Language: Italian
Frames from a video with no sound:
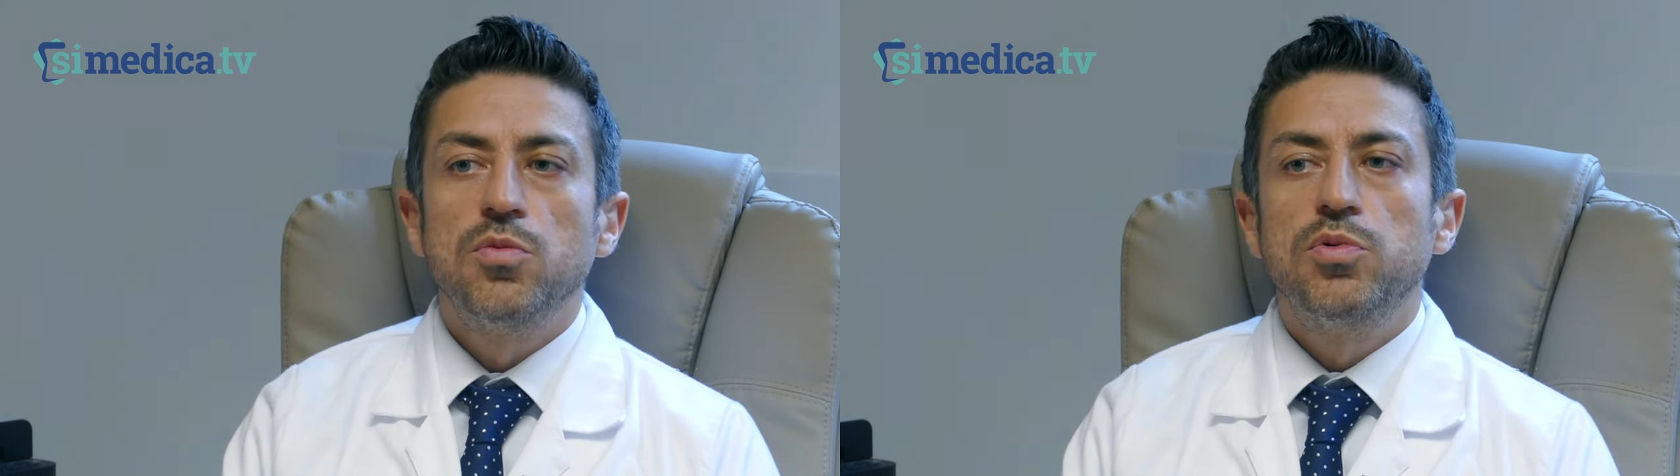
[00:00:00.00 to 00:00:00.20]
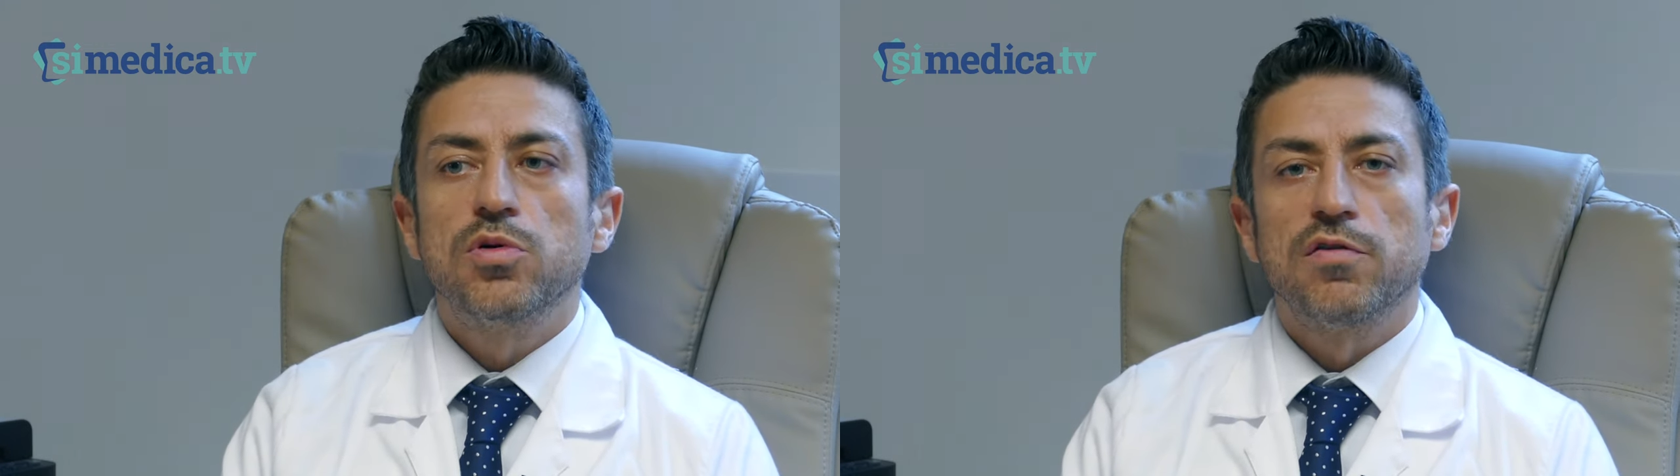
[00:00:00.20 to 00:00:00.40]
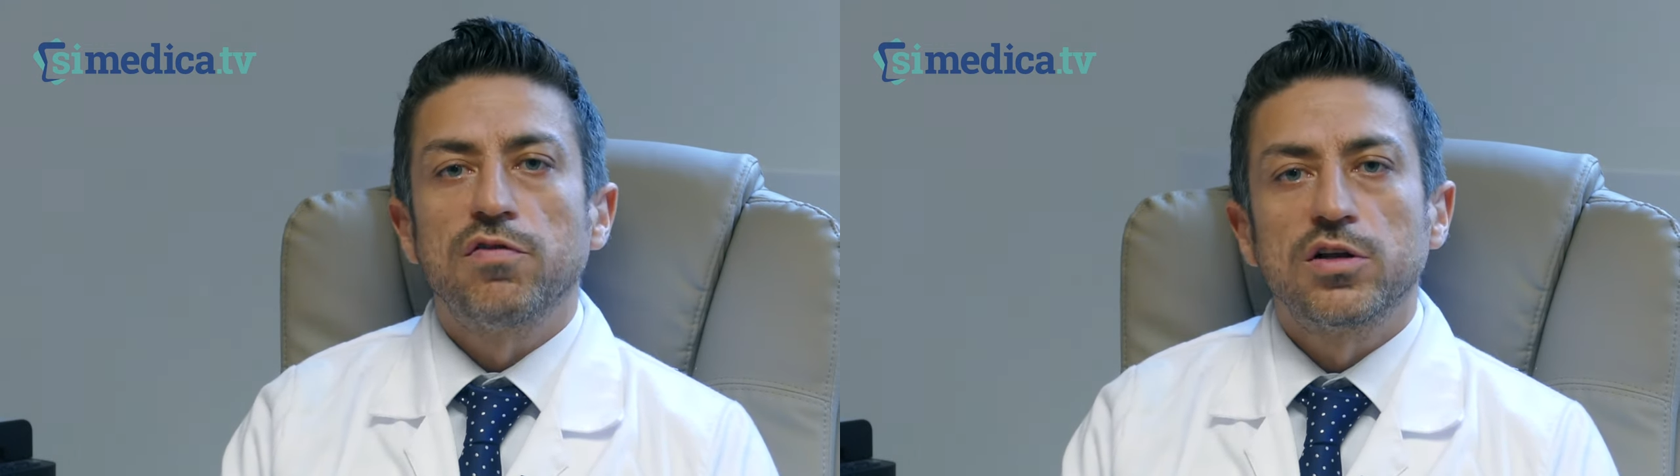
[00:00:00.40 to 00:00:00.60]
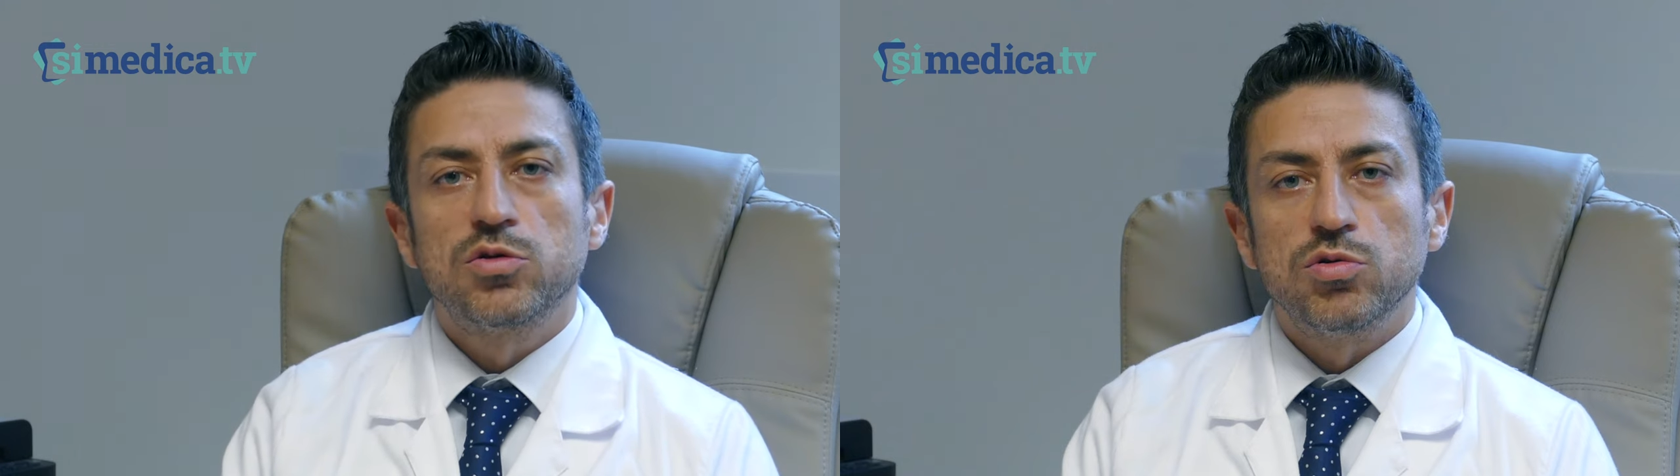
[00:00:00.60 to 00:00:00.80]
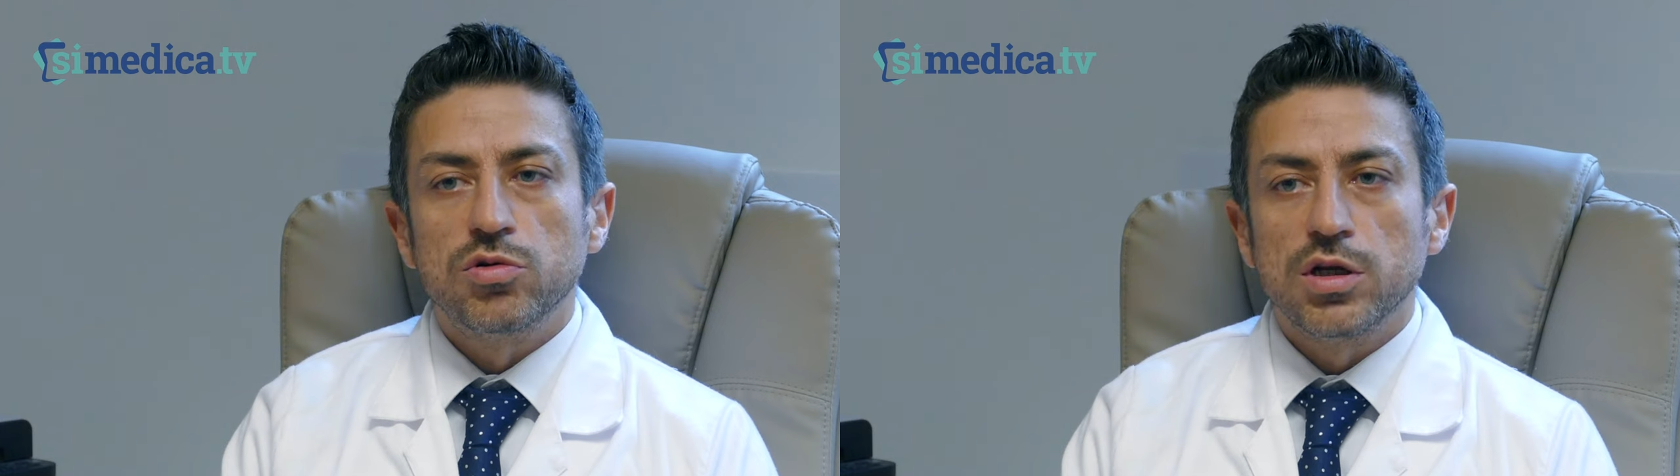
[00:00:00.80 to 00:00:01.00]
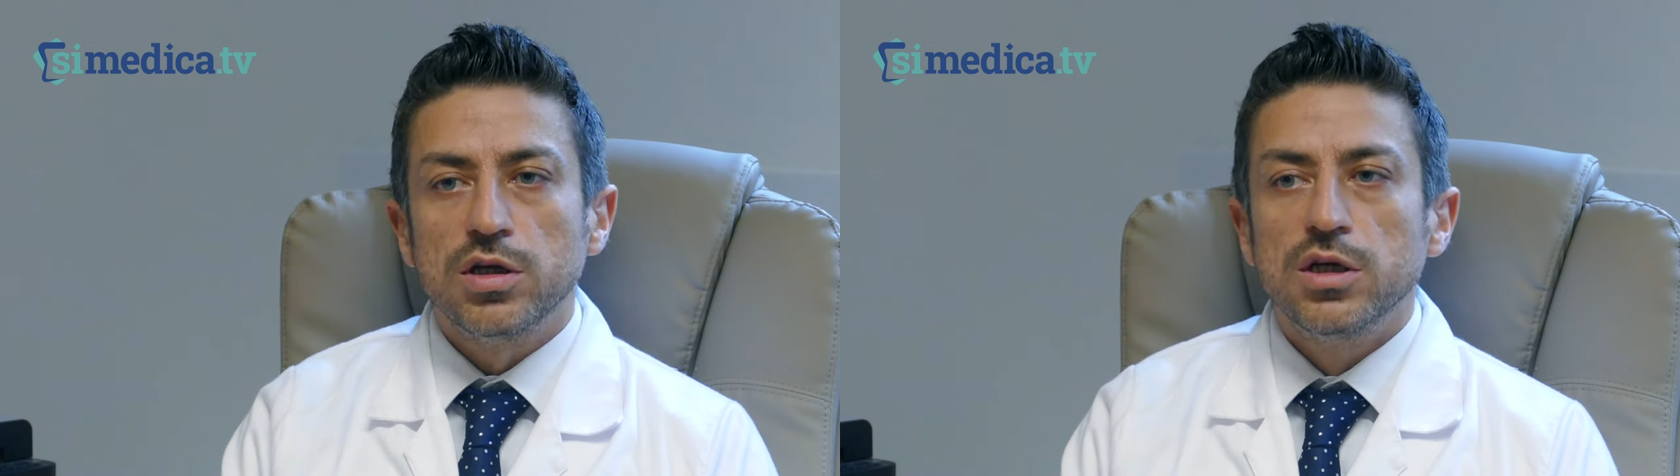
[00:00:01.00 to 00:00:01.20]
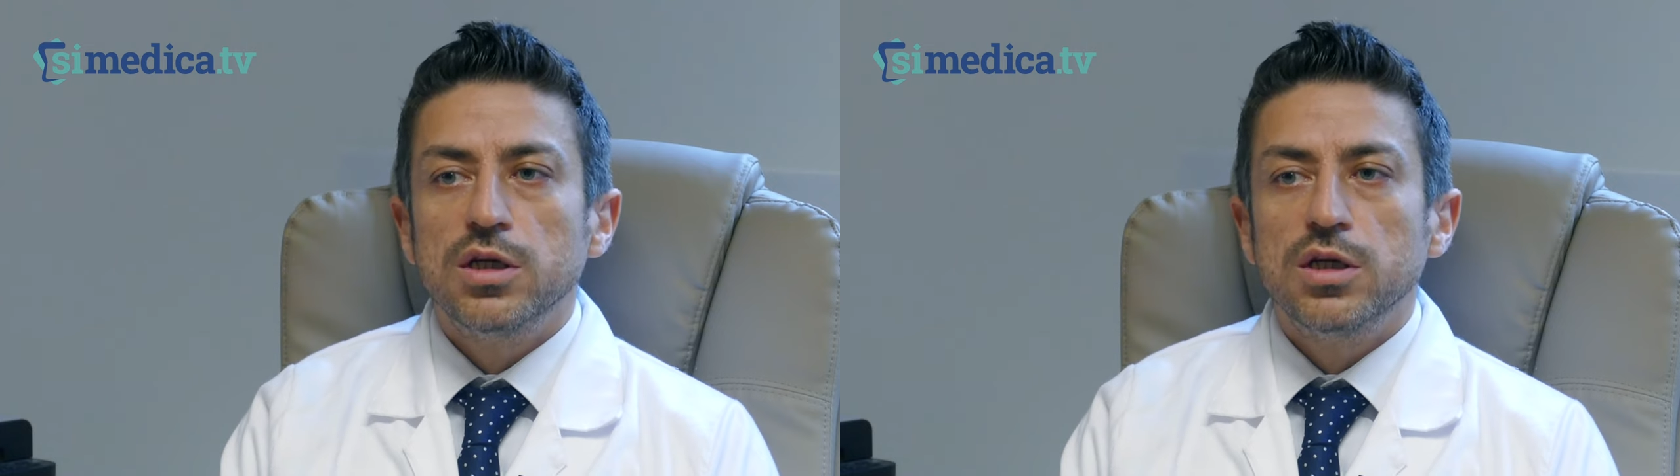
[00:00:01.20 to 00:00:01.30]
oppure fattori